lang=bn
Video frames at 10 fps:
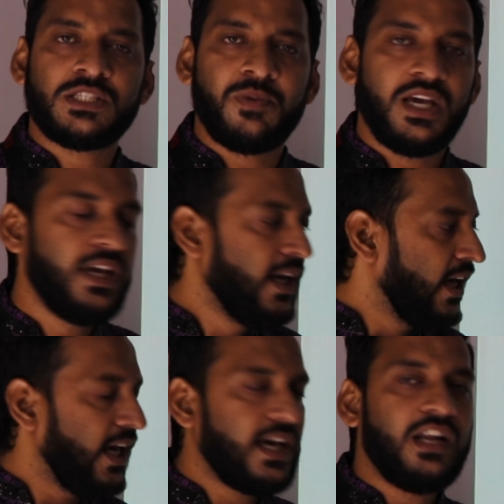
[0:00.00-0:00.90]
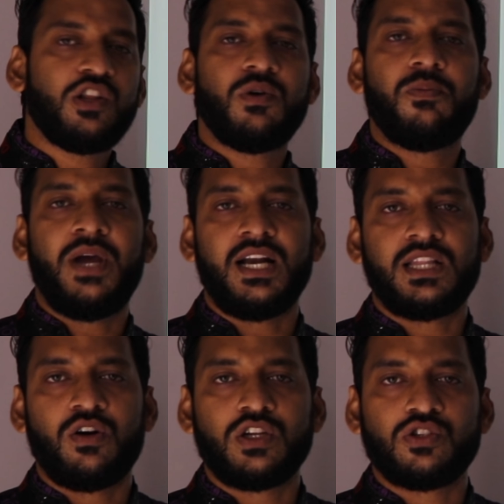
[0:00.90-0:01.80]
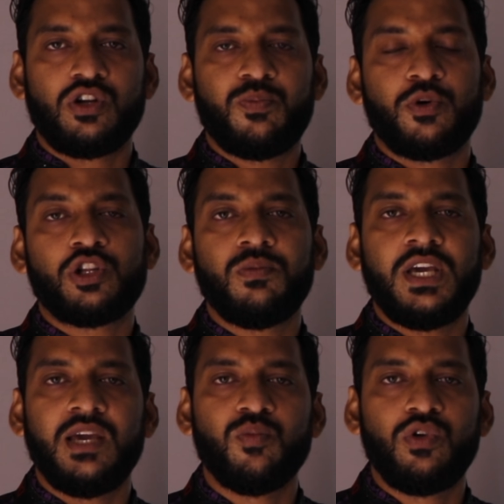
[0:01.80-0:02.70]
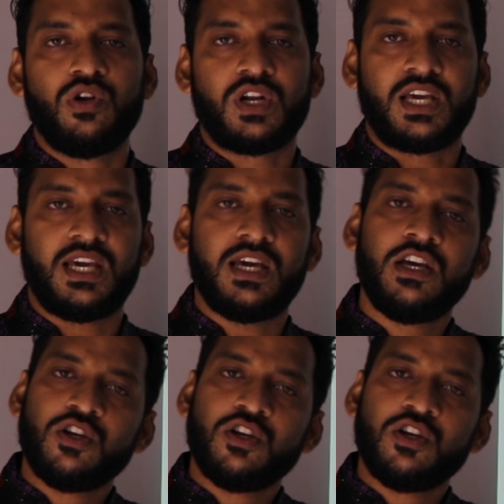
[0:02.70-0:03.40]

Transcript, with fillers: আসবে এখানে তোমার ভ্যাট দেওয়ার জন্য প্রথমে এই মূল্যটাকে